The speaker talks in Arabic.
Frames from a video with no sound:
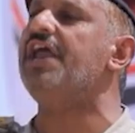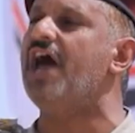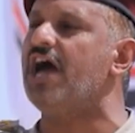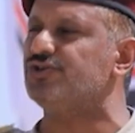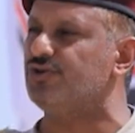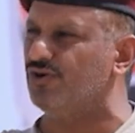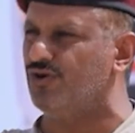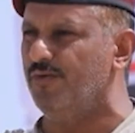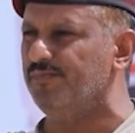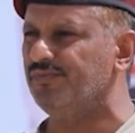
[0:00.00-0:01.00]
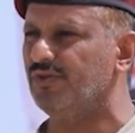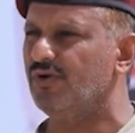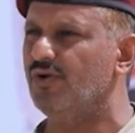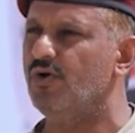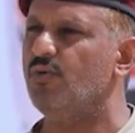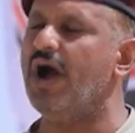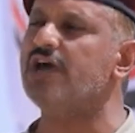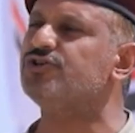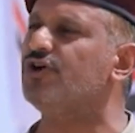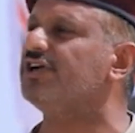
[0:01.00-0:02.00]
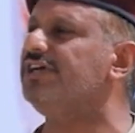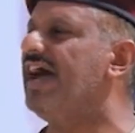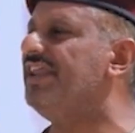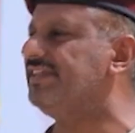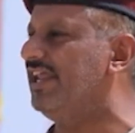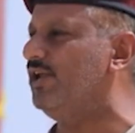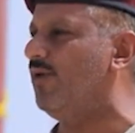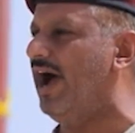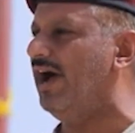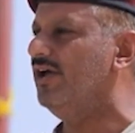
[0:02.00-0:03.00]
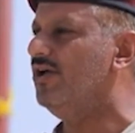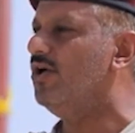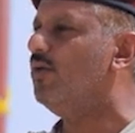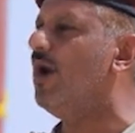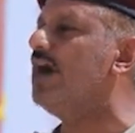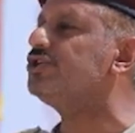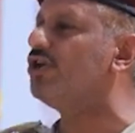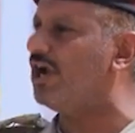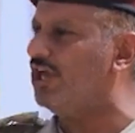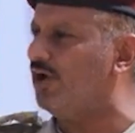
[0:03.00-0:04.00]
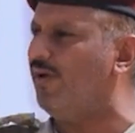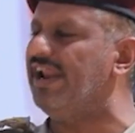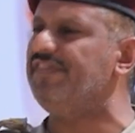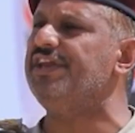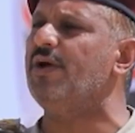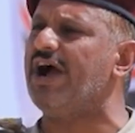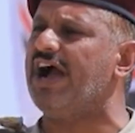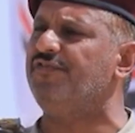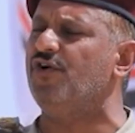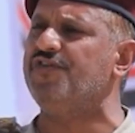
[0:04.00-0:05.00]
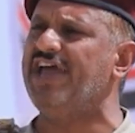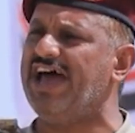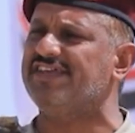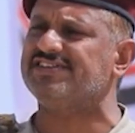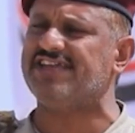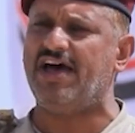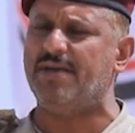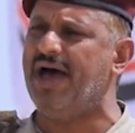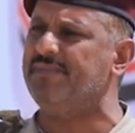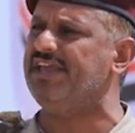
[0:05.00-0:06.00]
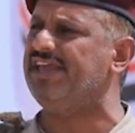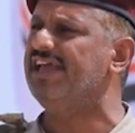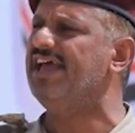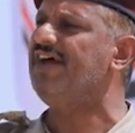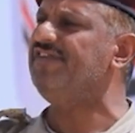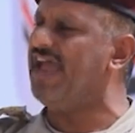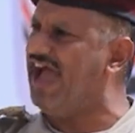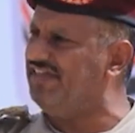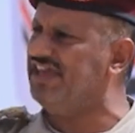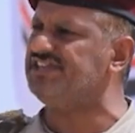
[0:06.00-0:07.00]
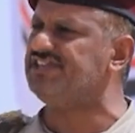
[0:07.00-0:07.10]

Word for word: أنا أشكركم وأشكر قيادة اللواء وأشكر الإخوة الذين وقفوا في هذا أمامي في هذه